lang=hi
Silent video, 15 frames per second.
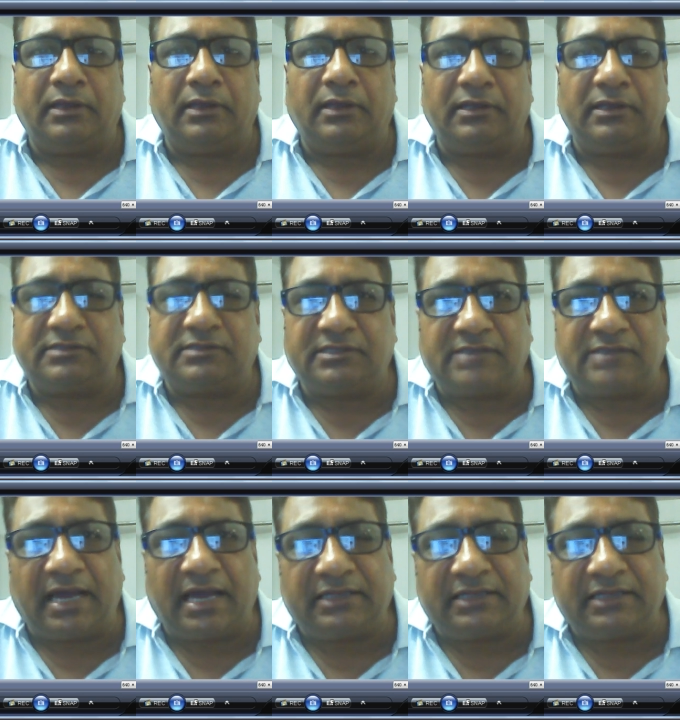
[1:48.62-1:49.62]
इसकी
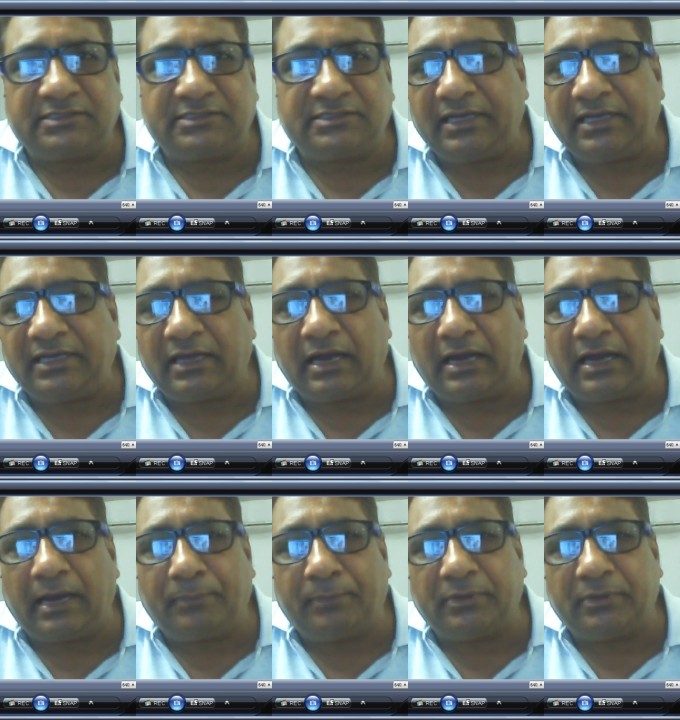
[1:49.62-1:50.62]
सहायता से
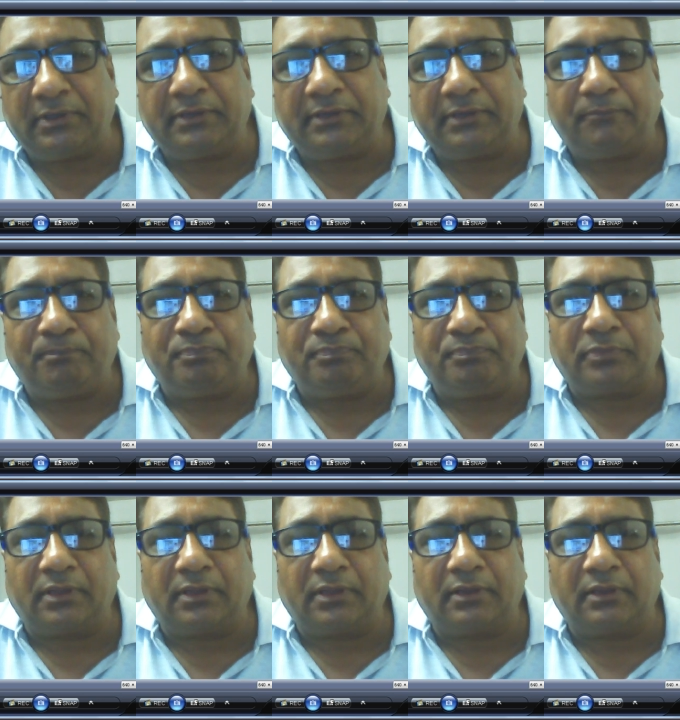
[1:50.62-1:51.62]
आप
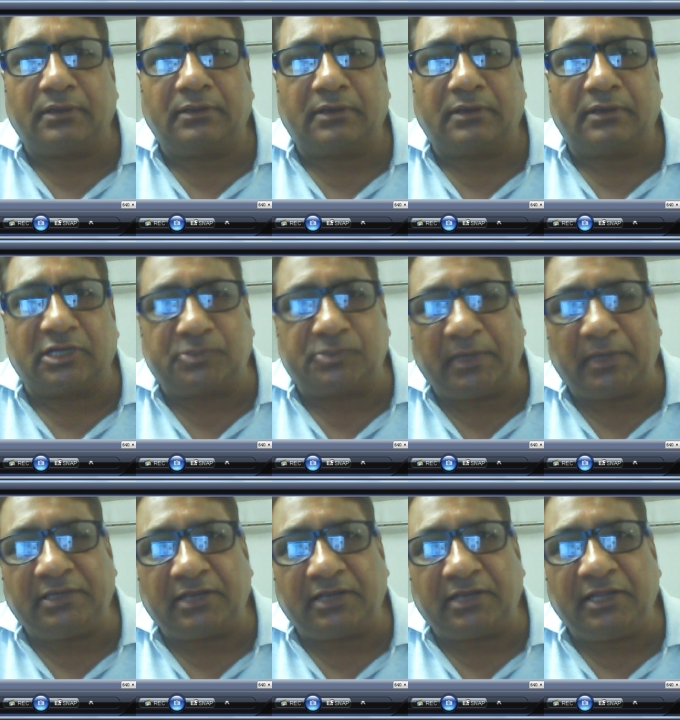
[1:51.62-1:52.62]
कस्पल
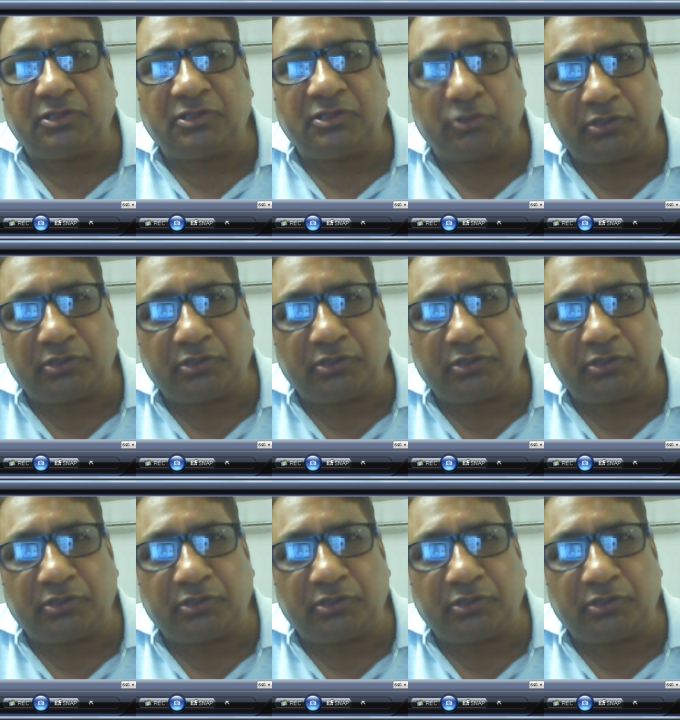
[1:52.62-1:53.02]
इंटरलिंक थ्योरी